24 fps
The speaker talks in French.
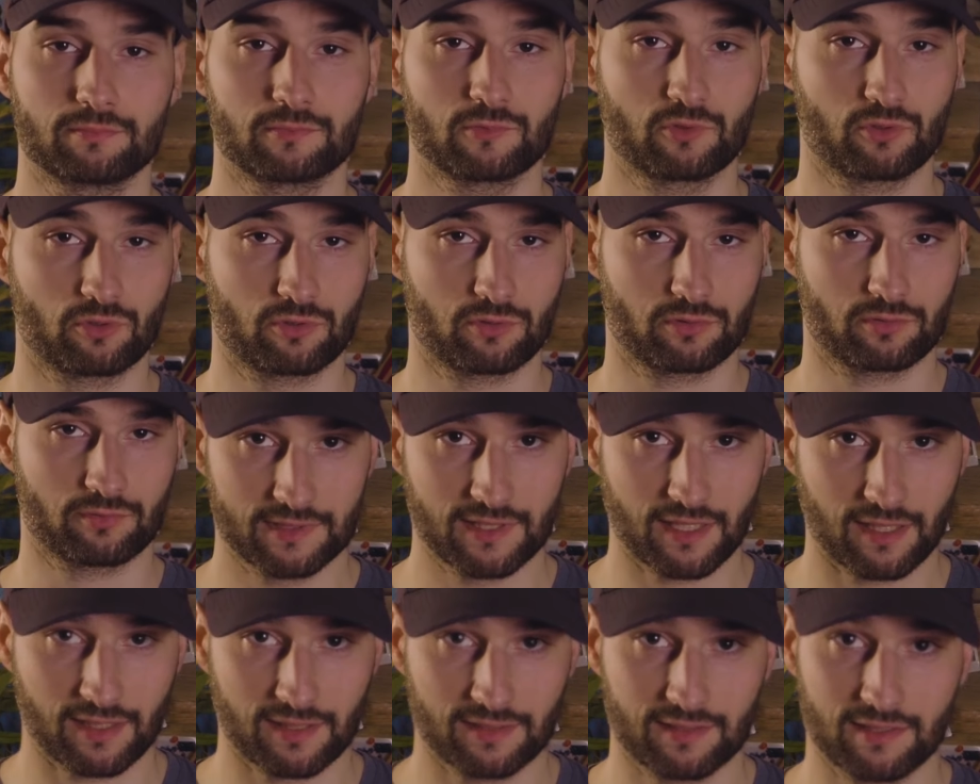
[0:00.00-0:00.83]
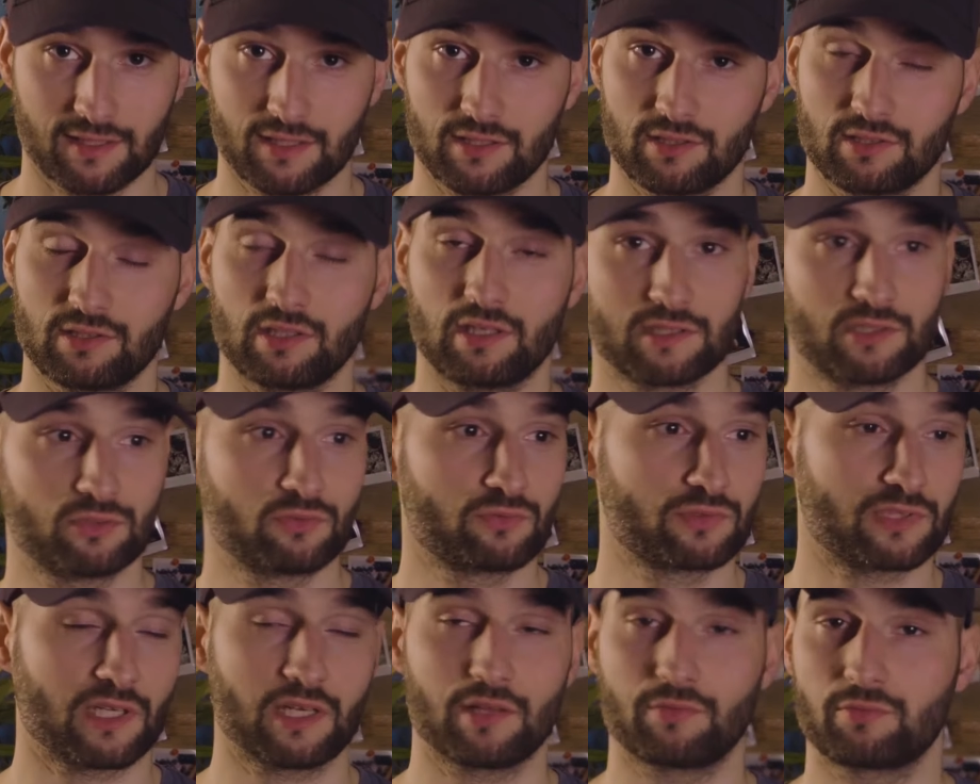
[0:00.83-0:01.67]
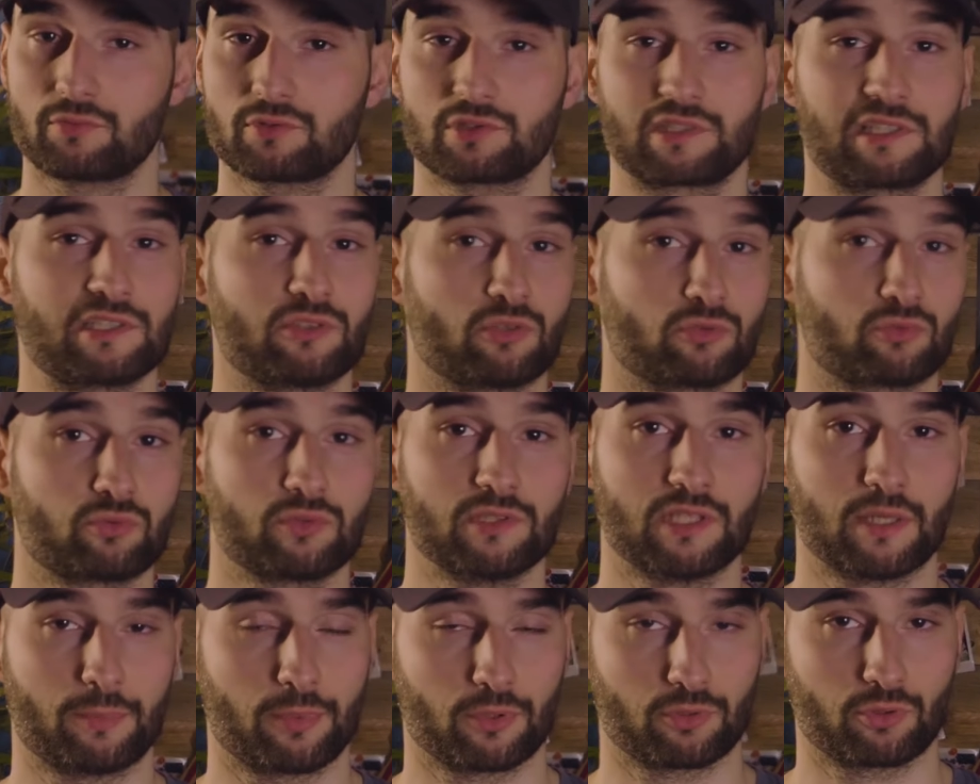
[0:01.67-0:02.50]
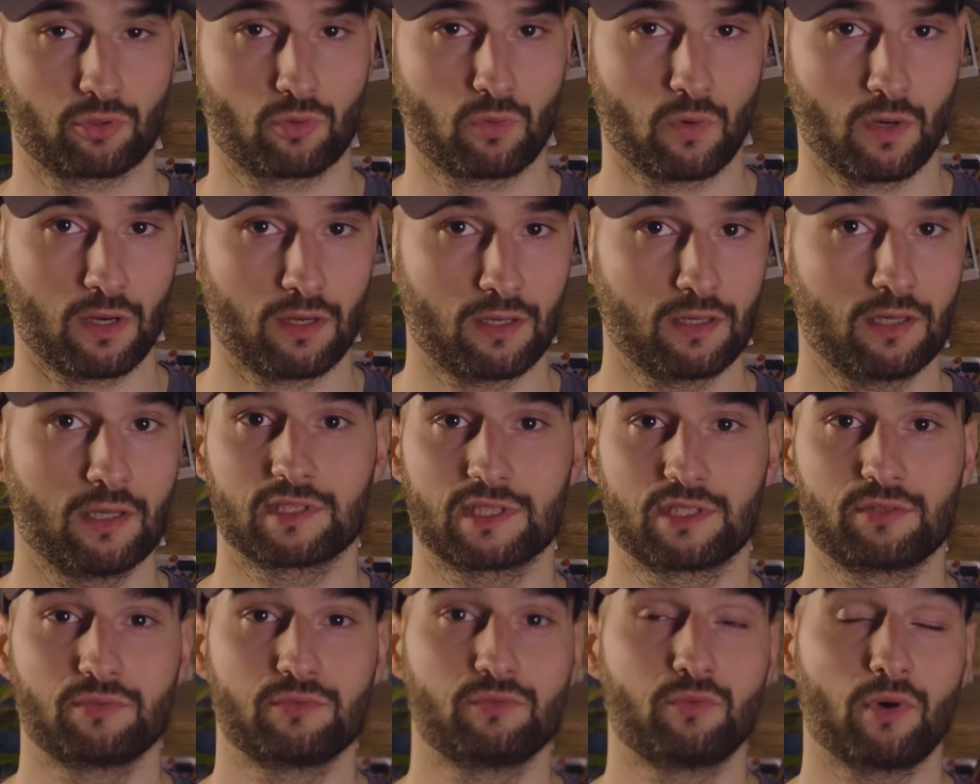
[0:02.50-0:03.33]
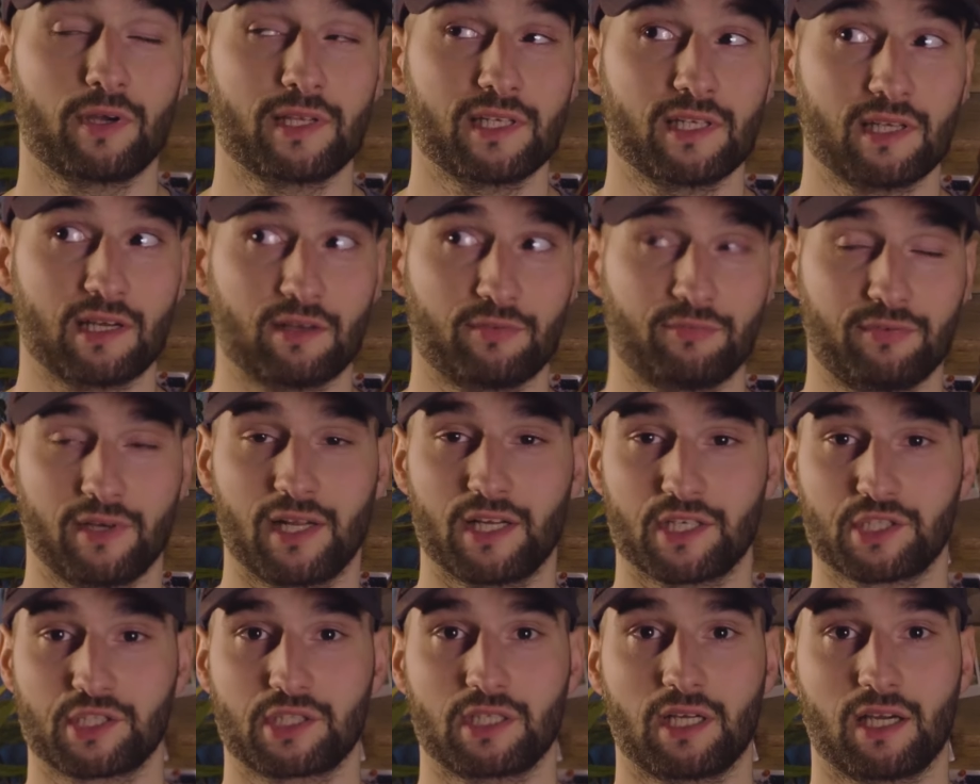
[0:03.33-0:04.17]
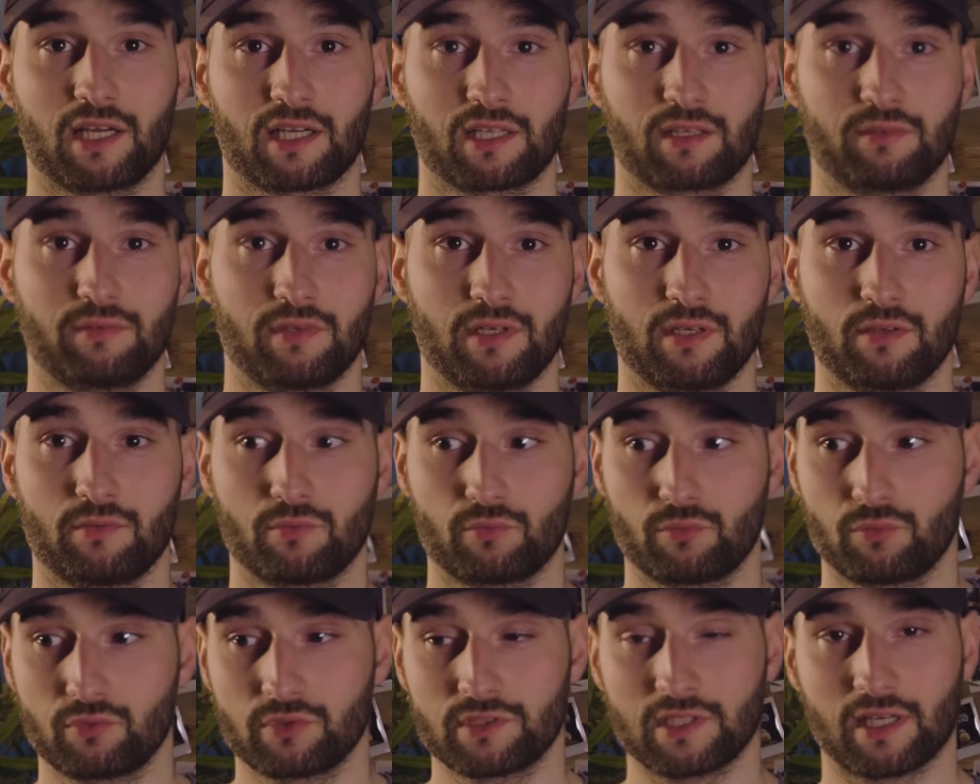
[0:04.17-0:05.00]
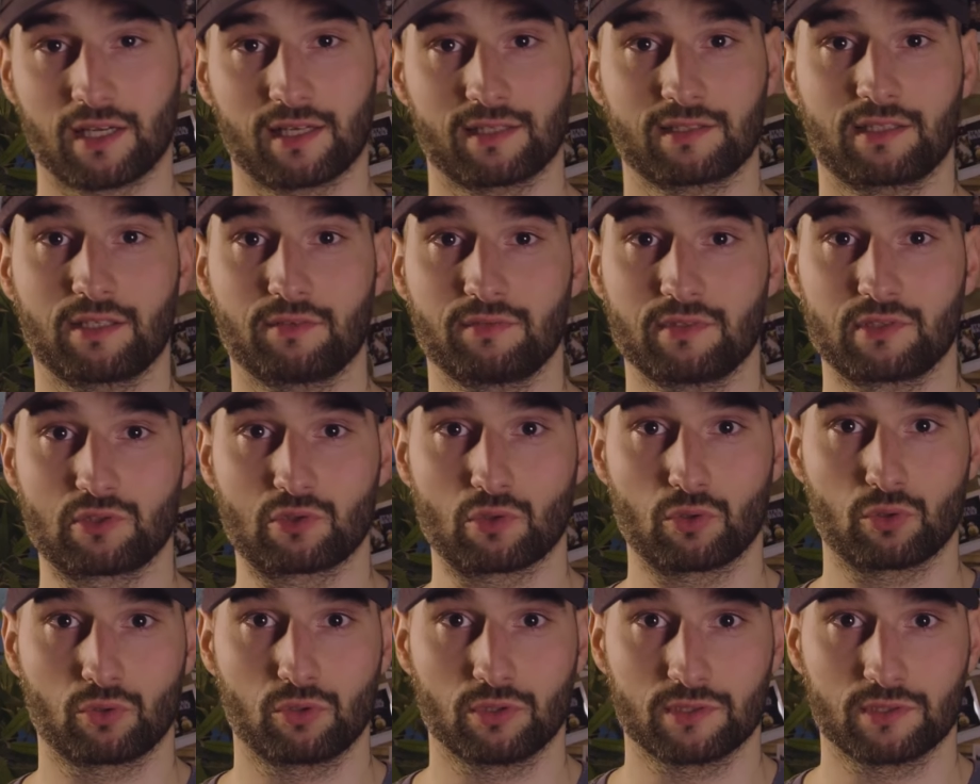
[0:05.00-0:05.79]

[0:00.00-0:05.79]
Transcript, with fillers: Donc s'arrêter, sinon vous allez foncer dans tout et n'importe quoi. Si vous voyez un flash arriver, vous vous arrêtez vite sur le